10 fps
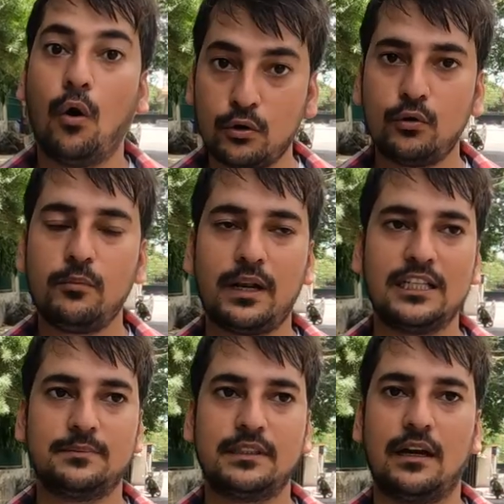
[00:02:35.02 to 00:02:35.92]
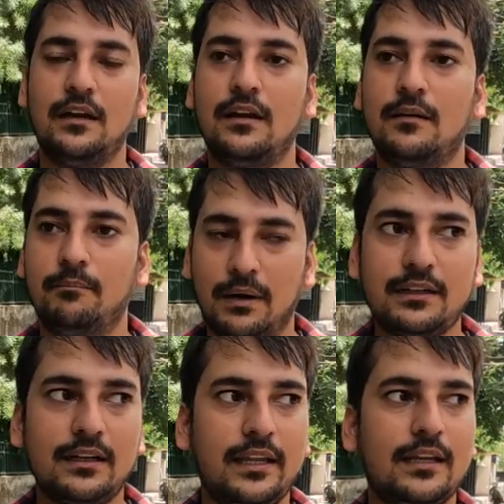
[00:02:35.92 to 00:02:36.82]
ऑन रोड प्राइस पे था
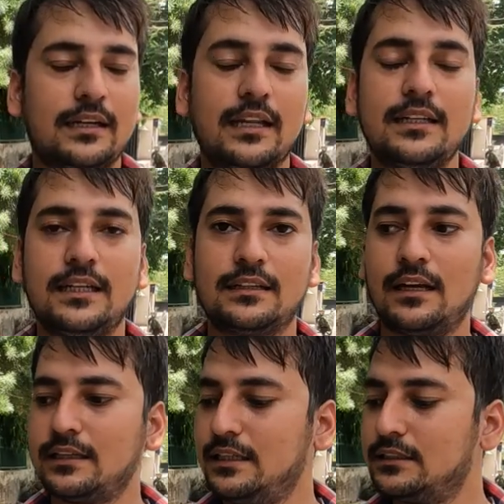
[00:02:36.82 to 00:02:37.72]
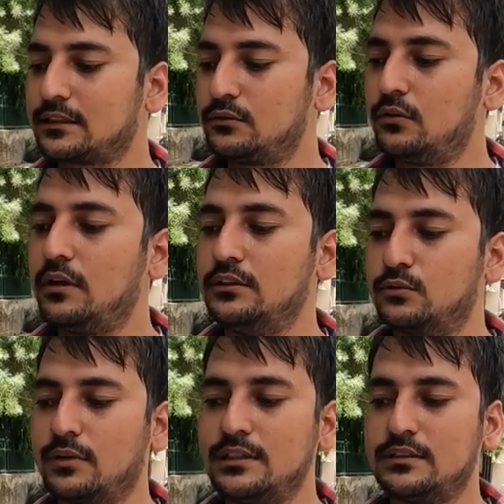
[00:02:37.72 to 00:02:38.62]
बट एक हिडन ये था कि इसका जो
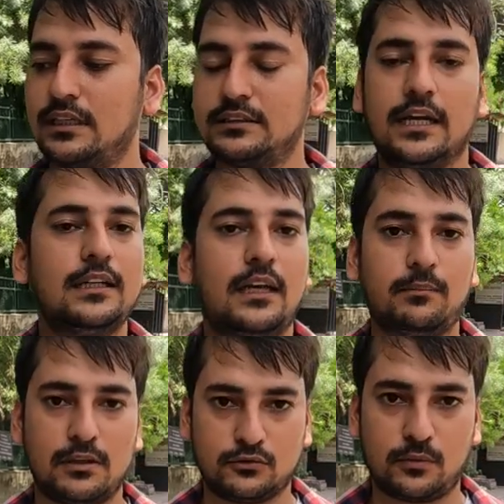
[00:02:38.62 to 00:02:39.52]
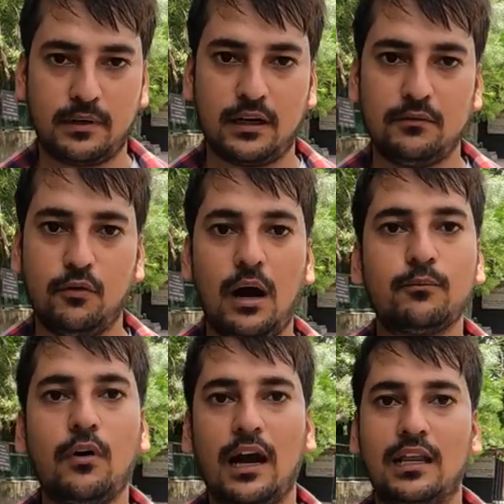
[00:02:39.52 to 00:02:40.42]
इंश्योरेंस था छः हज़ार पाँच सौ रुपये का वो
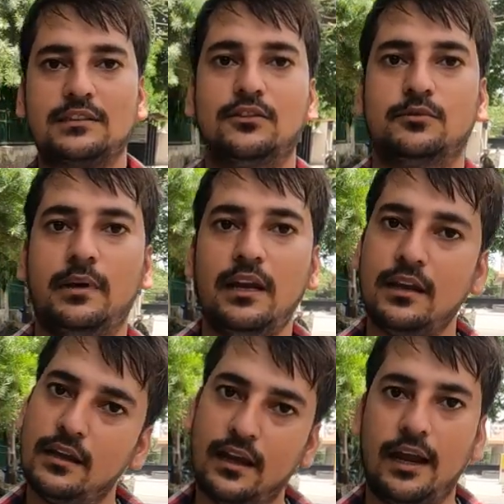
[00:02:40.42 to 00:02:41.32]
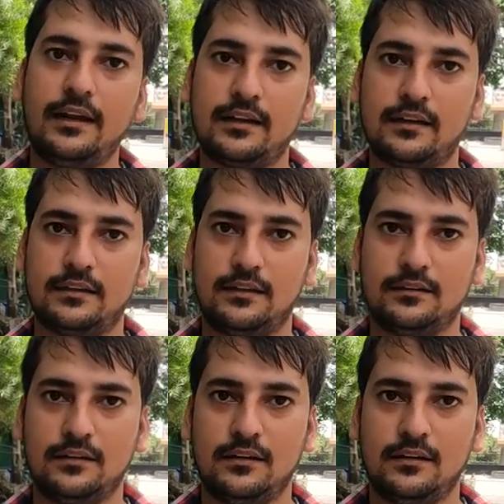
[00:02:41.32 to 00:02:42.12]
आपको अलग से उसमें ऐड करना था